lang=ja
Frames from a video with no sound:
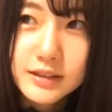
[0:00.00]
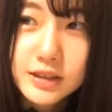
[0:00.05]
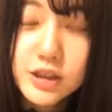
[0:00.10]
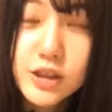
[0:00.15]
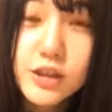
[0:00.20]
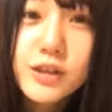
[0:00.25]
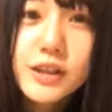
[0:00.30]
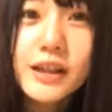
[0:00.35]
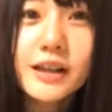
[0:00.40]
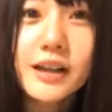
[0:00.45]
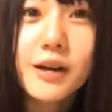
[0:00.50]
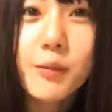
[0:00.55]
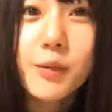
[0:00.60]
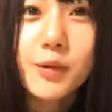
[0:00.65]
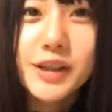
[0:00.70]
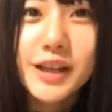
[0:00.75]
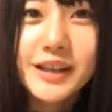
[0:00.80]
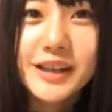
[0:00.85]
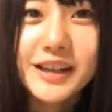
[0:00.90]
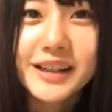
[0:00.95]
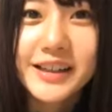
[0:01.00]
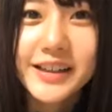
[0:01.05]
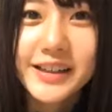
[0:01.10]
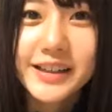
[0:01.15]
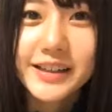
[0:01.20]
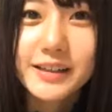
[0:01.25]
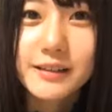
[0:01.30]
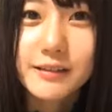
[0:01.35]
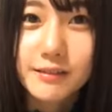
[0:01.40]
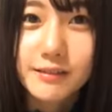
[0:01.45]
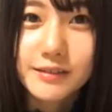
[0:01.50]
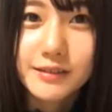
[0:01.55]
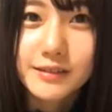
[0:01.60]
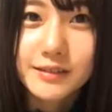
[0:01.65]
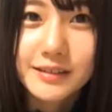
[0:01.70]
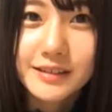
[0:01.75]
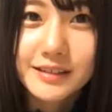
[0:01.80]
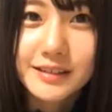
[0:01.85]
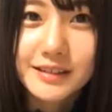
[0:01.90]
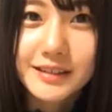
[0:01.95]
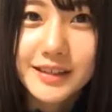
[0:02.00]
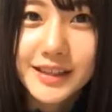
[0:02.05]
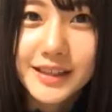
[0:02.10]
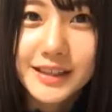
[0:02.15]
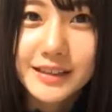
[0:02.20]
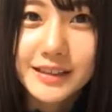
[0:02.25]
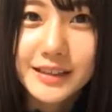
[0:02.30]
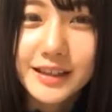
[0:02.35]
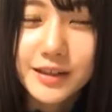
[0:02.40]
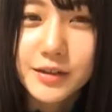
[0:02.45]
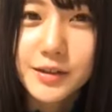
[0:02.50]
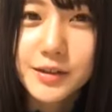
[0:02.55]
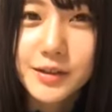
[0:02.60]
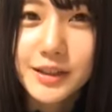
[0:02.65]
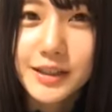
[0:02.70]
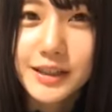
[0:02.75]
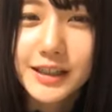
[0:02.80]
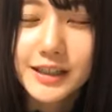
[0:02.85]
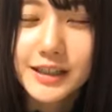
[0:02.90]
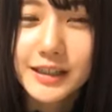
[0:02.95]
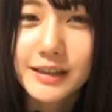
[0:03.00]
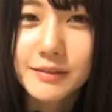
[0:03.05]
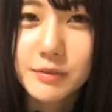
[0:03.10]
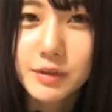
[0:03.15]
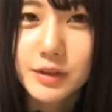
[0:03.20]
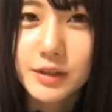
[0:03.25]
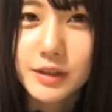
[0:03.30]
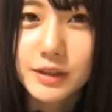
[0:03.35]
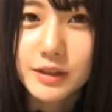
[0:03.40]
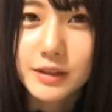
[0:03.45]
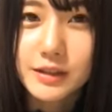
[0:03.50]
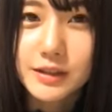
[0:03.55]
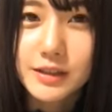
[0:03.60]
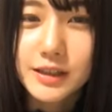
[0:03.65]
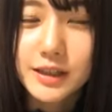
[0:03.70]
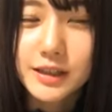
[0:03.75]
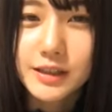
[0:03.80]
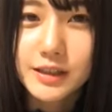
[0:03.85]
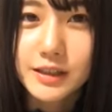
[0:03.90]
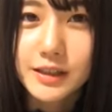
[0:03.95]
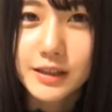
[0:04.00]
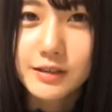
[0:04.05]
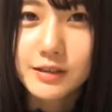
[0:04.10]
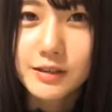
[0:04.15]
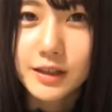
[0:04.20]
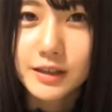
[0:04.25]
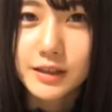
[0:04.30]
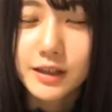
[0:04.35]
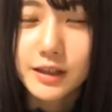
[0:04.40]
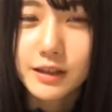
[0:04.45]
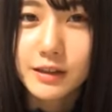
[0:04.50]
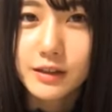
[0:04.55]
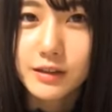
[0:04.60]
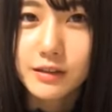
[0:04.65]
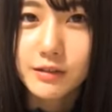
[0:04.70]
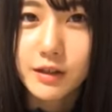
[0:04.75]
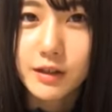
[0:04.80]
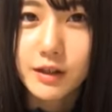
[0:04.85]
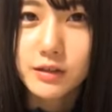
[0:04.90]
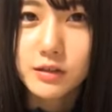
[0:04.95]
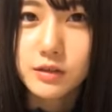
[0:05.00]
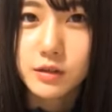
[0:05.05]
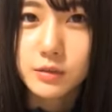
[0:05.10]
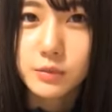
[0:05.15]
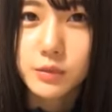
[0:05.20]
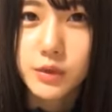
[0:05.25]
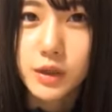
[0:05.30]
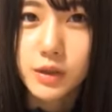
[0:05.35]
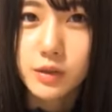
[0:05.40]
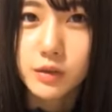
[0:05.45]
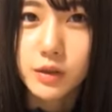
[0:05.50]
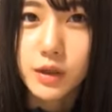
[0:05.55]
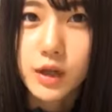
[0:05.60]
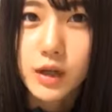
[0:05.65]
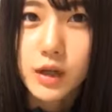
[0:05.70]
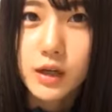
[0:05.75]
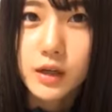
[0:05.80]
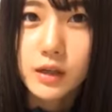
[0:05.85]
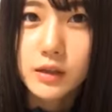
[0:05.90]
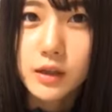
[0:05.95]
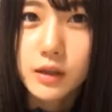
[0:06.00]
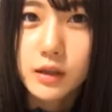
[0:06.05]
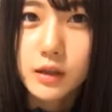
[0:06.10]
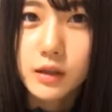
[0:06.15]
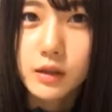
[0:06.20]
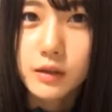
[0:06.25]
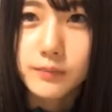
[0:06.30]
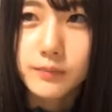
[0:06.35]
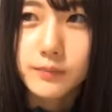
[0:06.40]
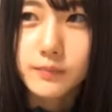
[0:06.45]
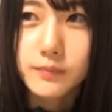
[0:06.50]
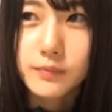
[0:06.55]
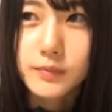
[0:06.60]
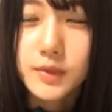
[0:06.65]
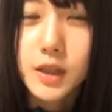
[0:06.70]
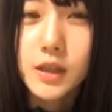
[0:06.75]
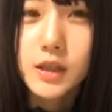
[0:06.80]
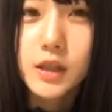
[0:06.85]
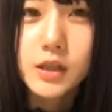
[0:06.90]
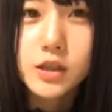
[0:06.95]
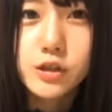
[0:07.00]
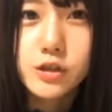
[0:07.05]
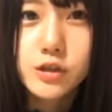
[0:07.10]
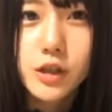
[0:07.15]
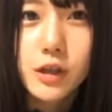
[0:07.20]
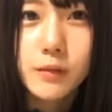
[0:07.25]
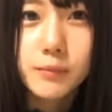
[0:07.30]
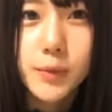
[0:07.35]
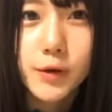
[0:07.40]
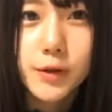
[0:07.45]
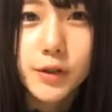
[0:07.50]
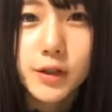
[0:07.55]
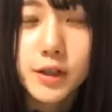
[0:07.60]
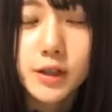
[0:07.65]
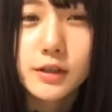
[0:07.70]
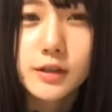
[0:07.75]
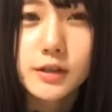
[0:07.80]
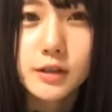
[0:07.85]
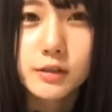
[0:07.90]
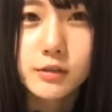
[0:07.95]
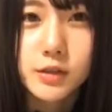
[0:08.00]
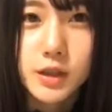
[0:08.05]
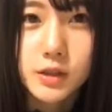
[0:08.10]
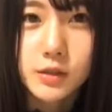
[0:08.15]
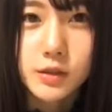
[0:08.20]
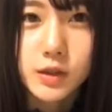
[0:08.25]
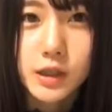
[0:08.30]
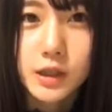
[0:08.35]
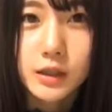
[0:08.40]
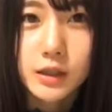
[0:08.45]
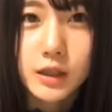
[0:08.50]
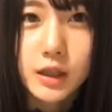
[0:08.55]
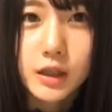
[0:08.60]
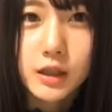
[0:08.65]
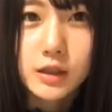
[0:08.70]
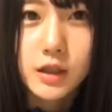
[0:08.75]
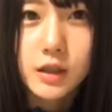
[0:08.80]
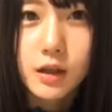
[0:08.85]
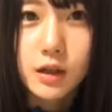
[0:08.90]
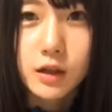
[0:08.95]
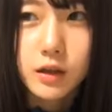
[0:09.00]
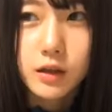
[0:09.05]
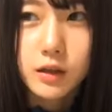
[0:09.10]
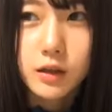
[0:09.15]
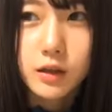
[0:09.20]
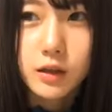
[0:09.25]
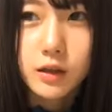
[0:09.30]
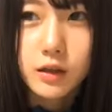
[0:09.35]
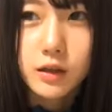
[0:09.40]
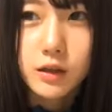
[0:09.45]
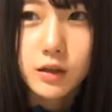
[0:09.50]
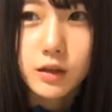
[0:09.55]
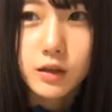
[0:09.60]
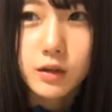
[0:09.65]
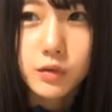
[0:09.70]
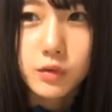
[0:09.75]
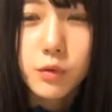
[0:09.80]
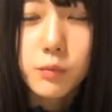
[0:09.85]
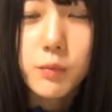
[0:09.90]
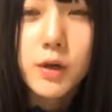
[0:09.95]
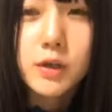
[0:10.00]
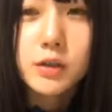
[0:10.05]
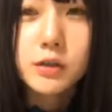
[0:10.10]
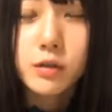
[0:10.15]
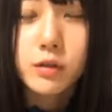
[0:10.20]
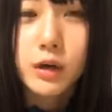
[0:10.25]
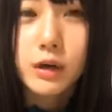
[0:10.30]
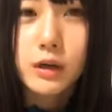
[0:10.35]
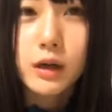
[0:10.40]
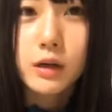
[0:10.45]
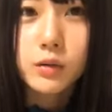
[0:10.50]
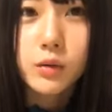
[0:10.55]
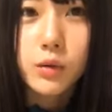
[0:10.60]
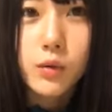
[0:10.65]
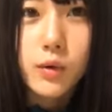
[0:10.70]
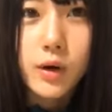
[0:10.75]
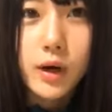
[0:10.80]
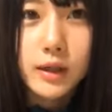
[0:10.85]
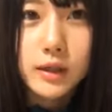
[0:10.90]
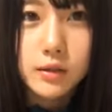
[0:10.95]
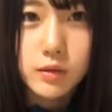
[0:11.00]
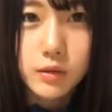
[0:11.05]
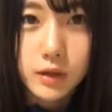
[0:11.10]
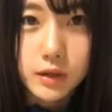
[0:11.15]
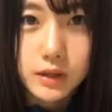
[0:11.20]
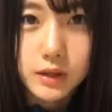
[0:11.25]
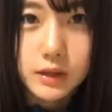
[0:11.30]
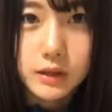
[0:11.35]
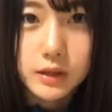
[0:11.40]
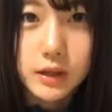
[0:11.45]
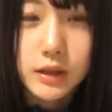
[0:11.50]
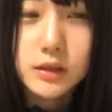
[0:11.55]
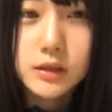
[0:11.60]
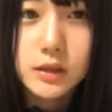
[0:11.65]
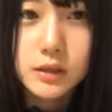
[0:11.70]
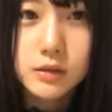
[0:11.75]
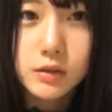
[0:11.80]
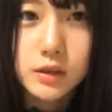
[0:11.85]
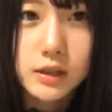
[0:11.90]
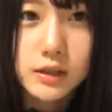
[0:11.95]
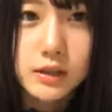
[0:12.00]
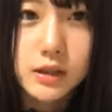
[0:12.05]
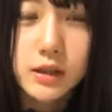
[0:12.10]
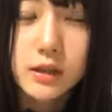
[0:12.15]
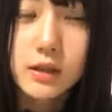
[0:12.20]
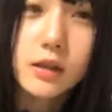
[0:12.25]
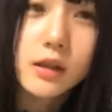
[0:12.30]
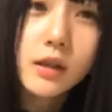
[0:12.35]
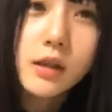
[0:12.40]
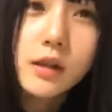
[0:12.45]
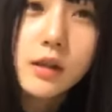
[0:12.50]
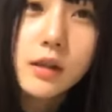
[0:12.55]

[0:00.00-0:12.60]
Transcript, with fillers: 充電が持たないのなんか古い携帯も使ってる方わかると思うけどなんか70何パーで切れちゃうんだよねだから困るのが学校帰りとかに何時の電車で